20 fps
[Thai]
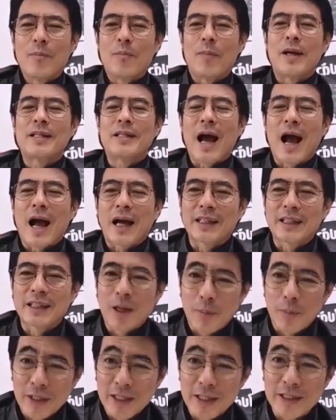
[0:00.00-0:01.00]
มันยากที่
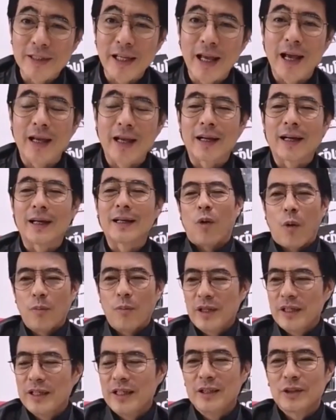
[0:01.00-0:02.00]
จะปฏิเสธอ่ะผม
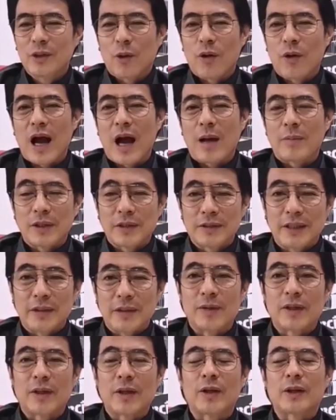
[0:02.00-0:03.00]
นี่ยืนตรงข้ามทักษิณ
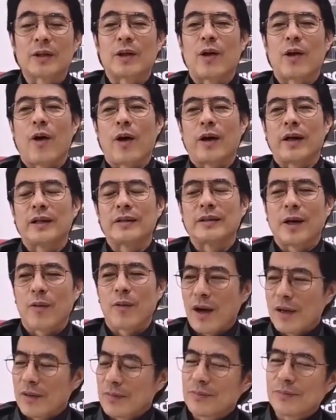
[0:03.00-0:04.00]
มาโดยตลอดนะแต่
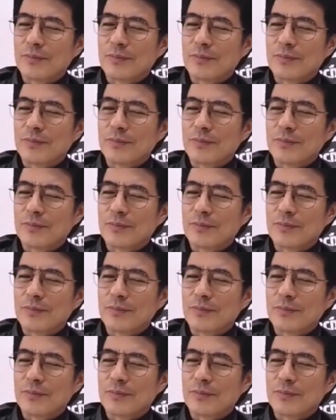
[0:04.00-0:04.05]
ว่า